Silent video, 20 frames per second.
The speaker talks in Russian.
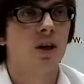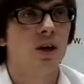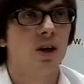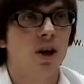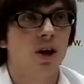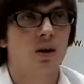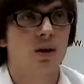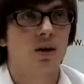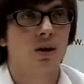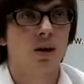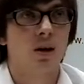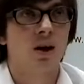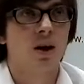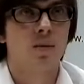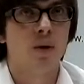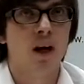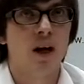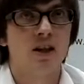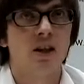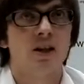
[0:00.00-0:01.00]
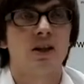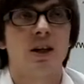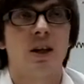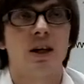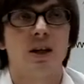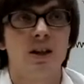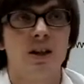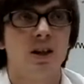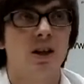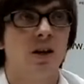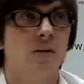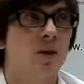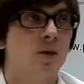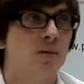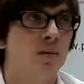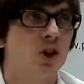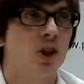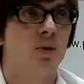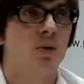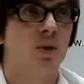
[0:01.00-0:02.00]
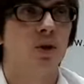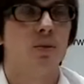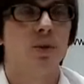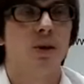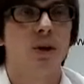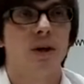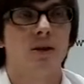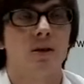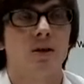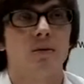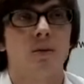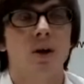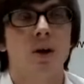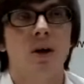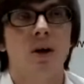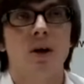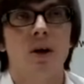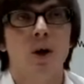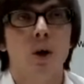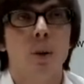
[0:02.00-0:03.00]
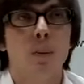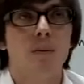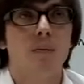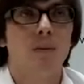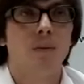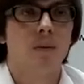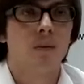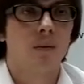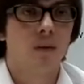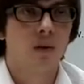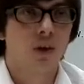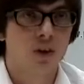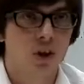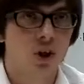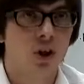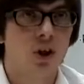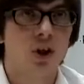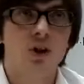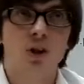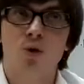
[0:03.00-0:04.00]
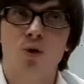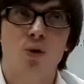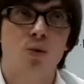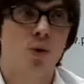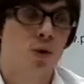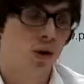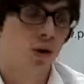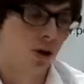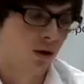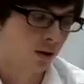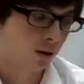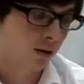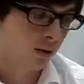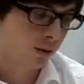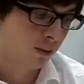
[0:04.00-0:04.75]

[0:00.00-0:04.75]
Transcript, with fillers: И громаде, строителям и смежным предприятиям? К сожалению, я думаю, нет.